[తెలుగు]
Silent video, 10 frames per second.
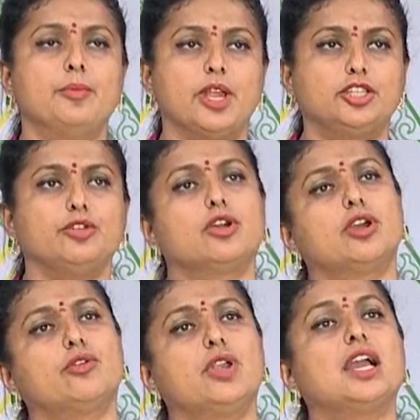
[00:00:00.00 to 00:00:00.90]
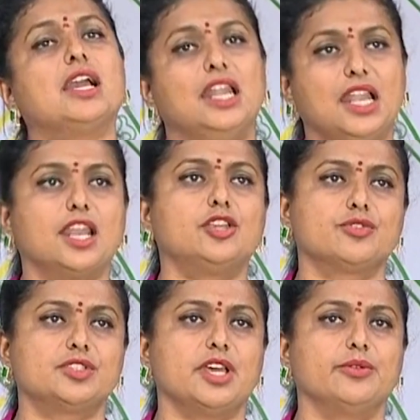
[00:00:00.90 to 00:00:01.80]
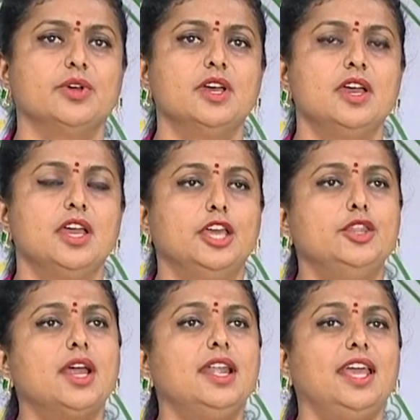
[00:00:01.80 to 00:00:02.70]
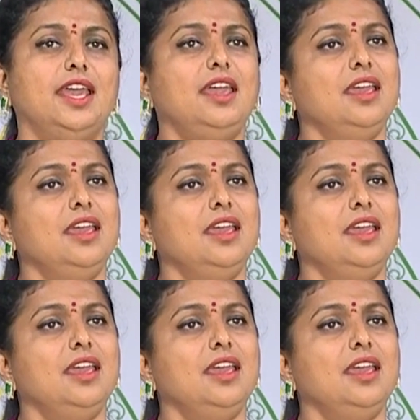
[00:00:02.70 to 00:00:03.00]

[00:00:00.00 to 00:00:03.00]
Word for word: ప్రతి ఒక్కరు కూడా కల్లారా చూశారు ఎందుకంటే